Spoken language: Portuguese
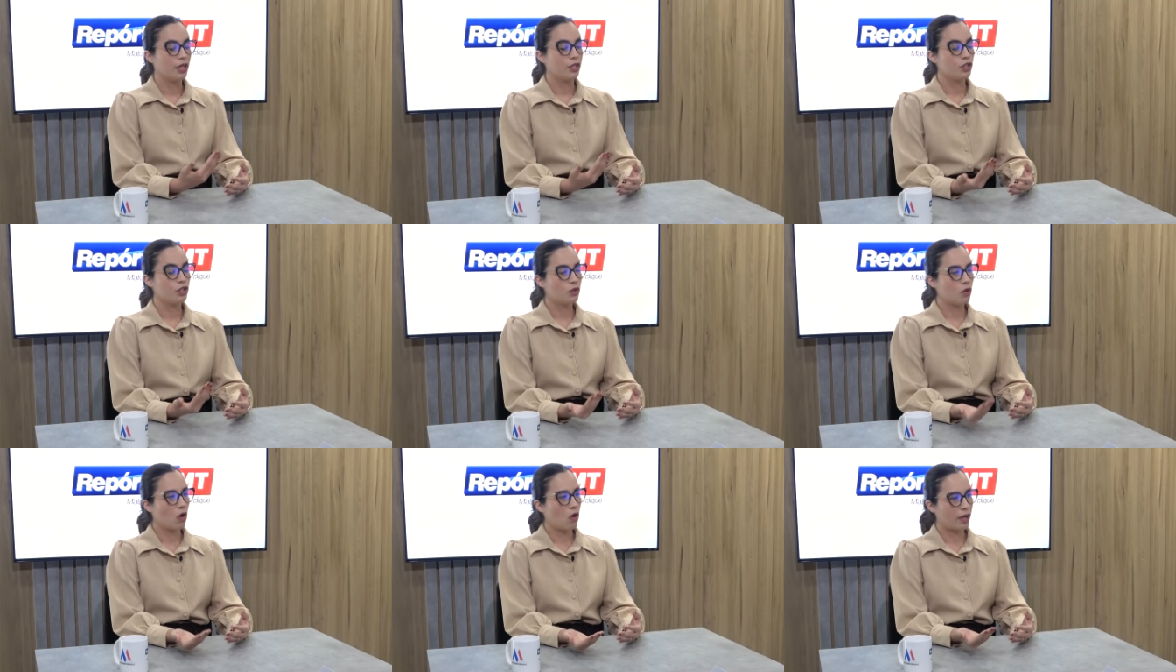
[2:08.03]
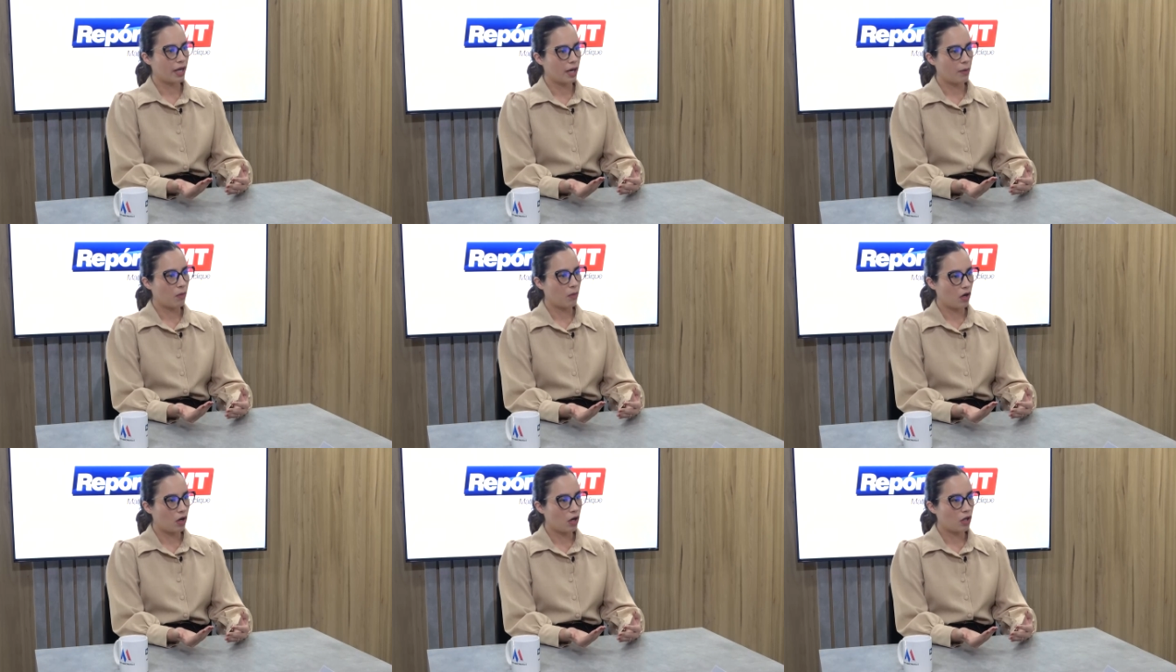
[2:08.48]
De
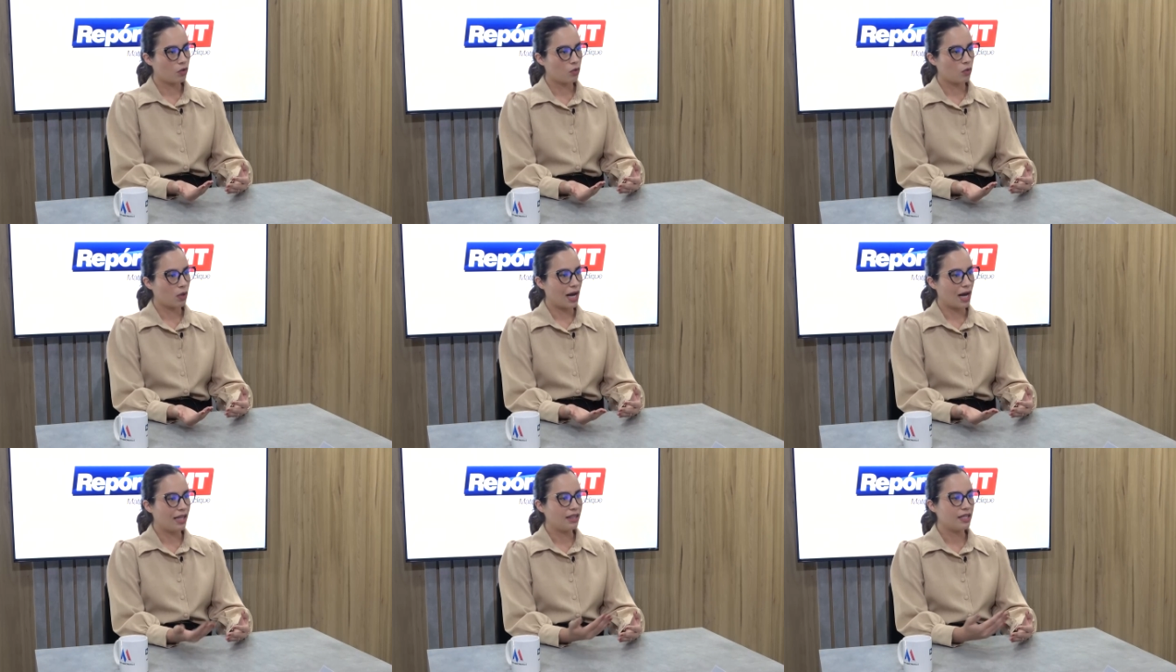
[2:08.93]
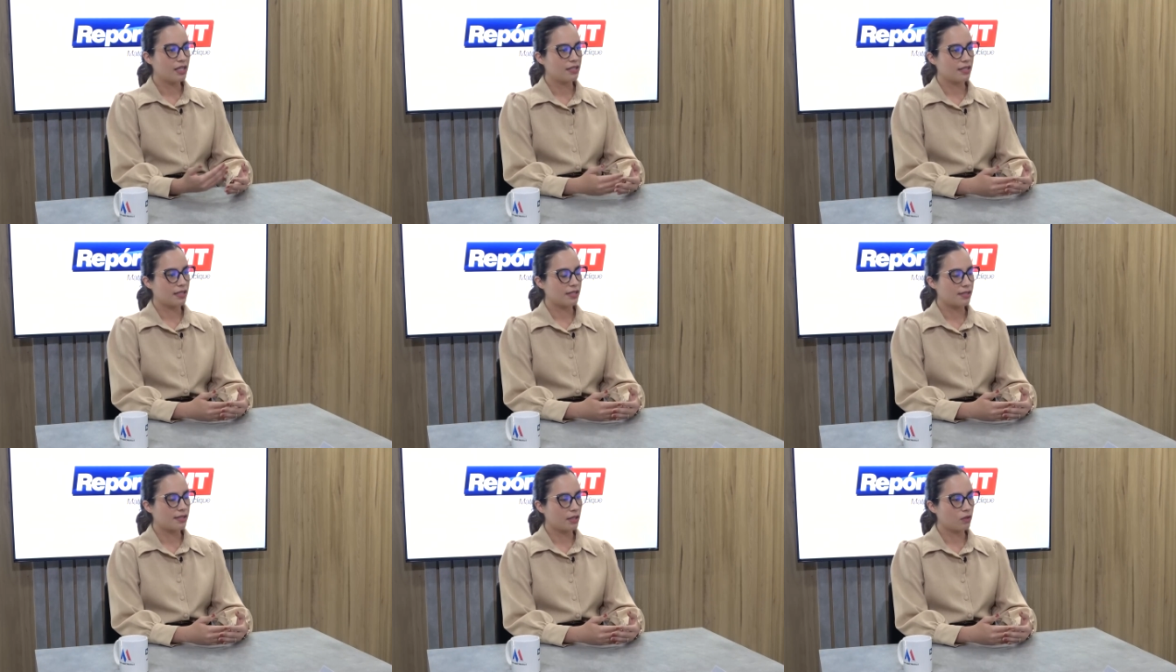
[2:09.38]
qualquer modo, a
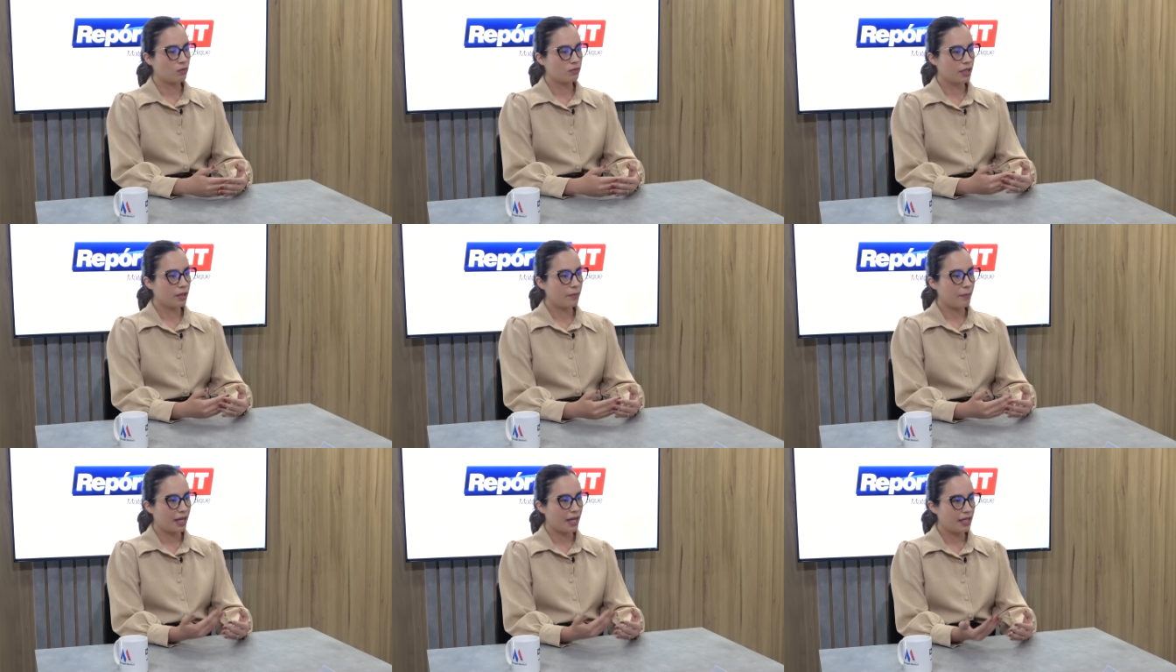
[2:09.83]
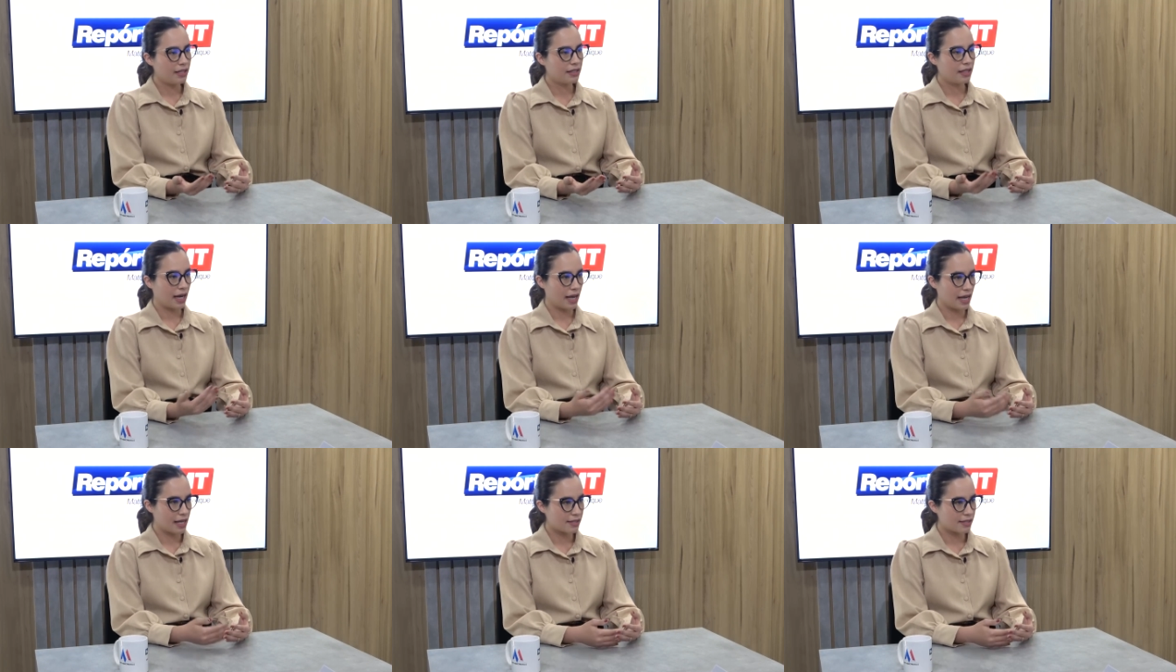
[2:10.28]
legislação também
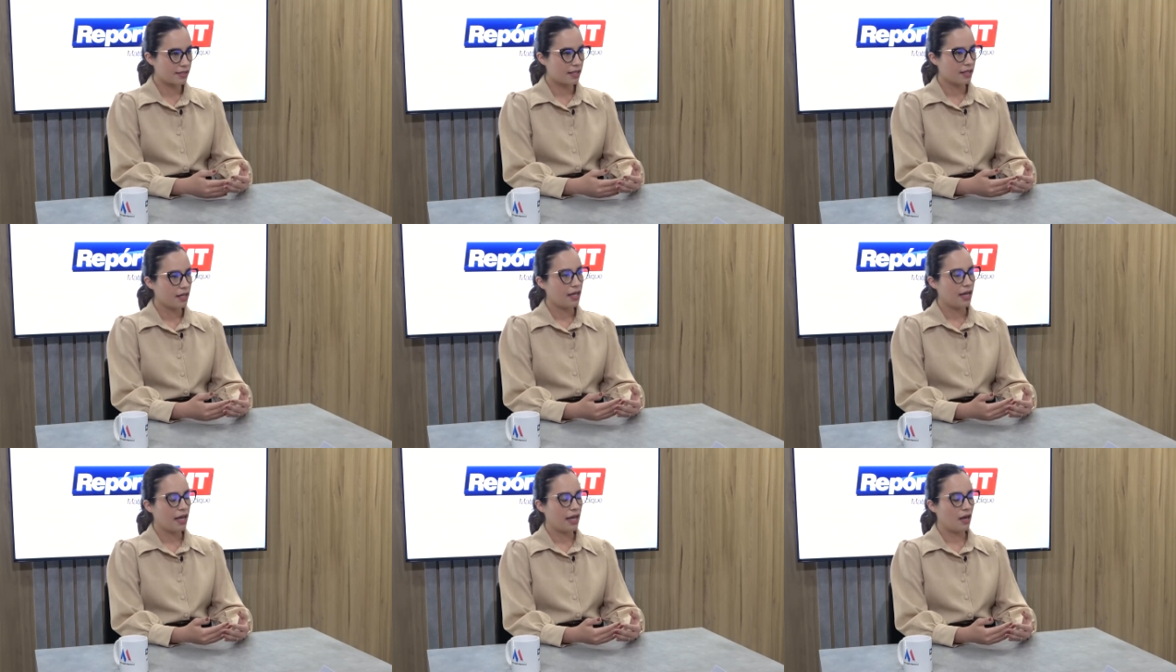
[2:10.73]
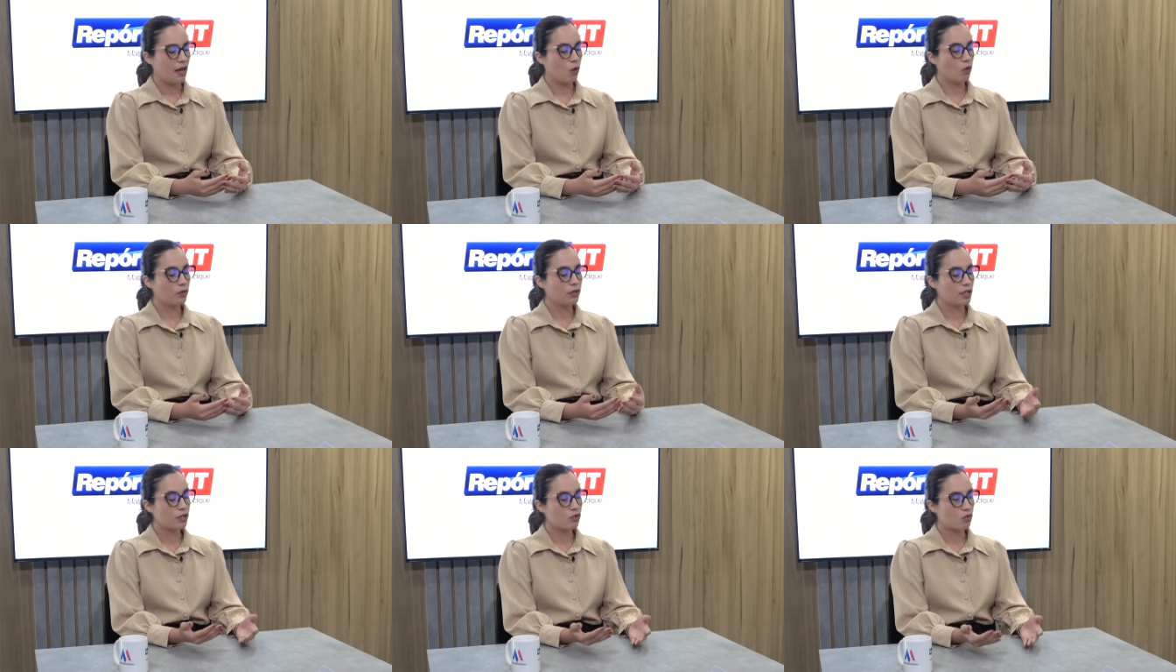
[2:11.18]
traz é,
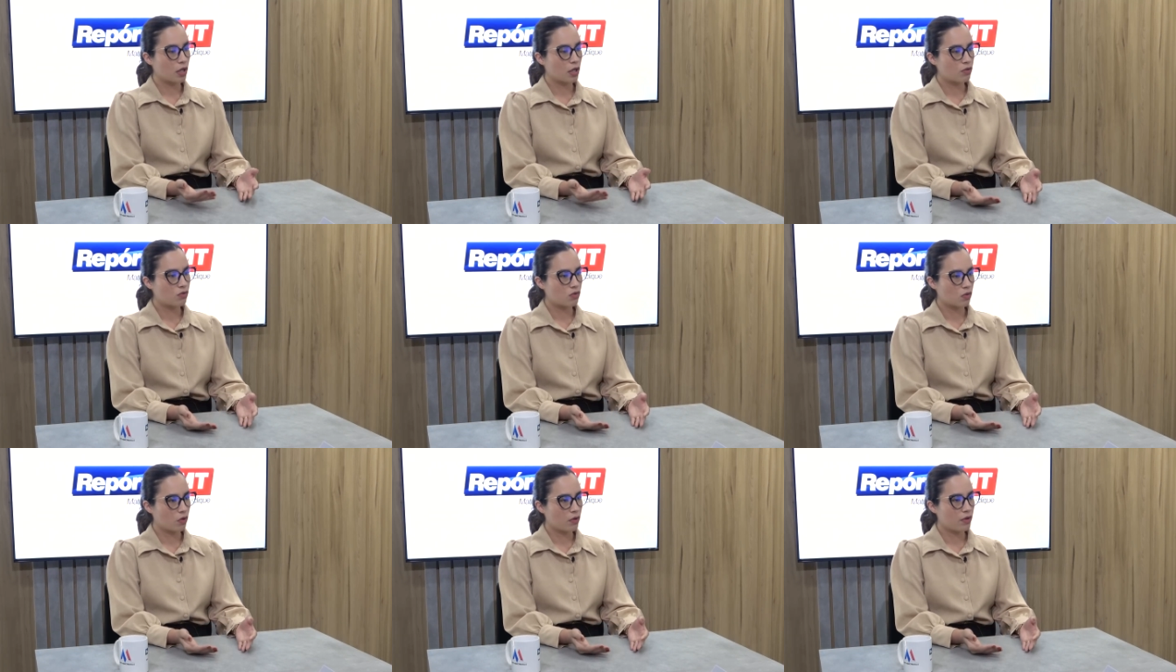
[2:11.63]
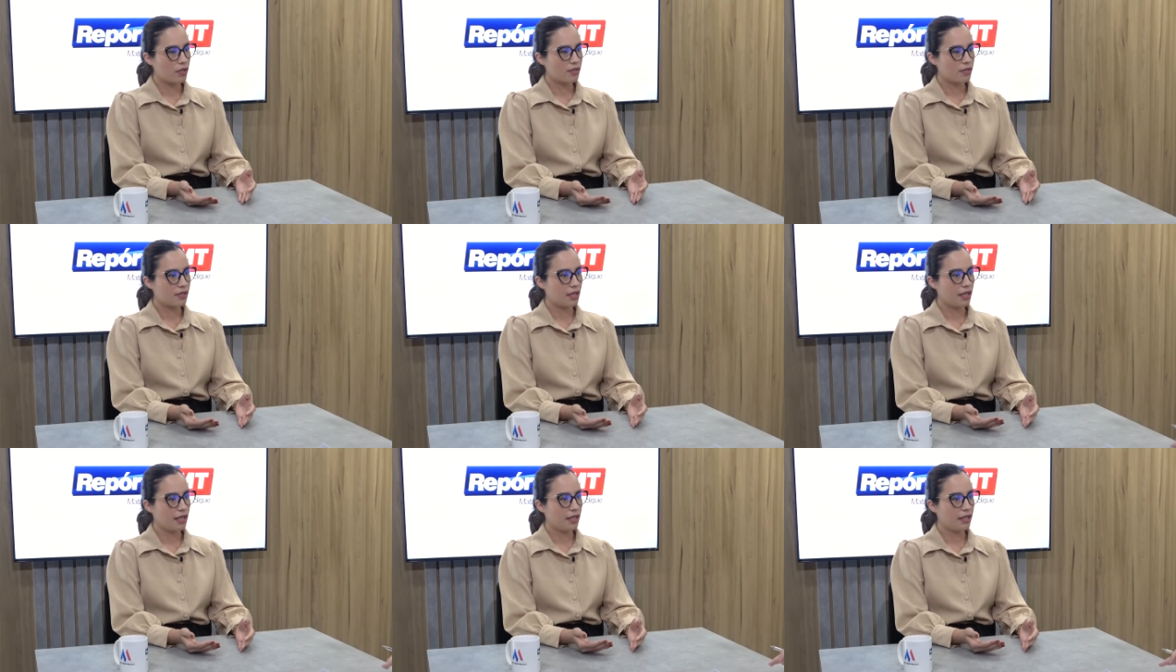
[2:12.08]
outras
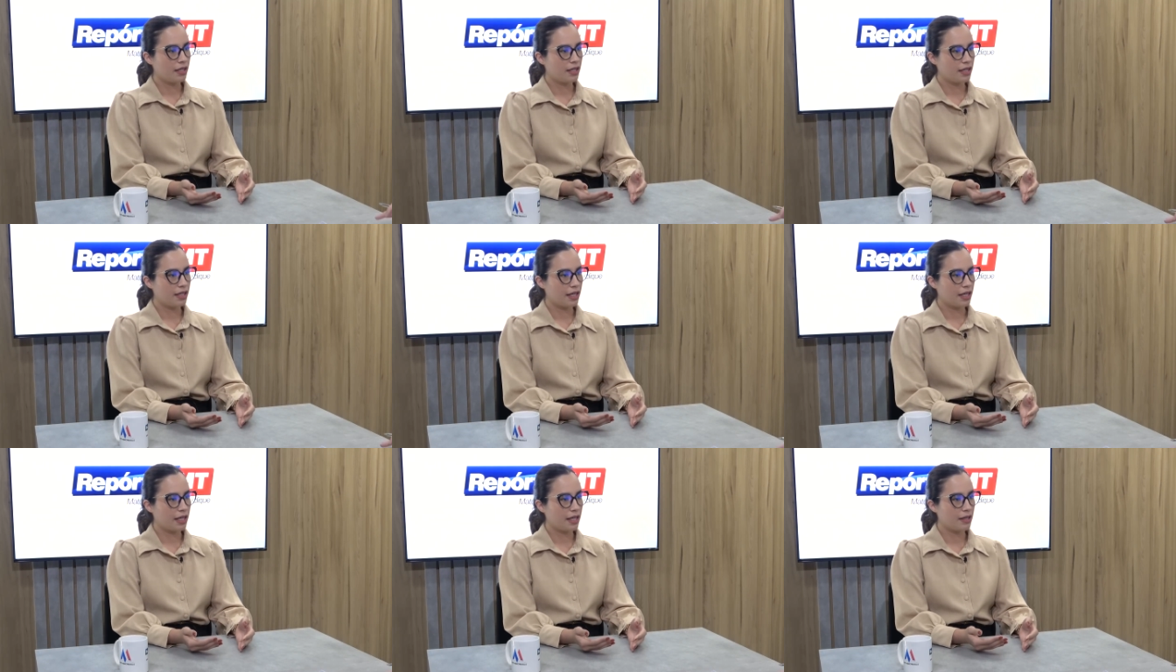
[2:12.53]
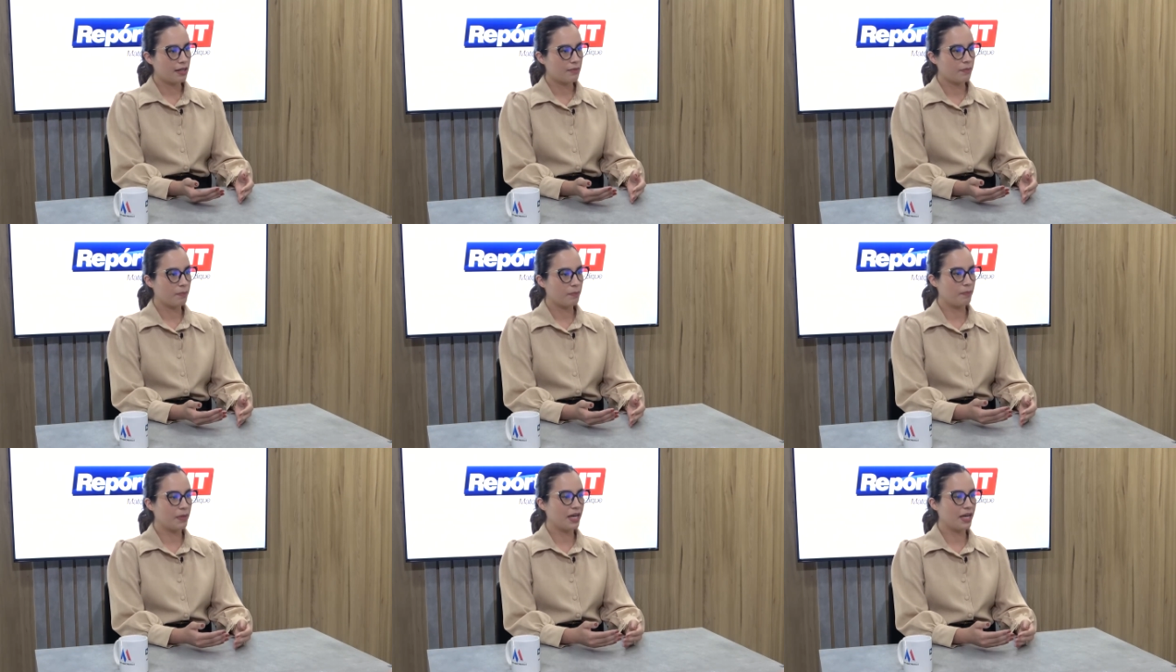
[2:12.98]
situações em que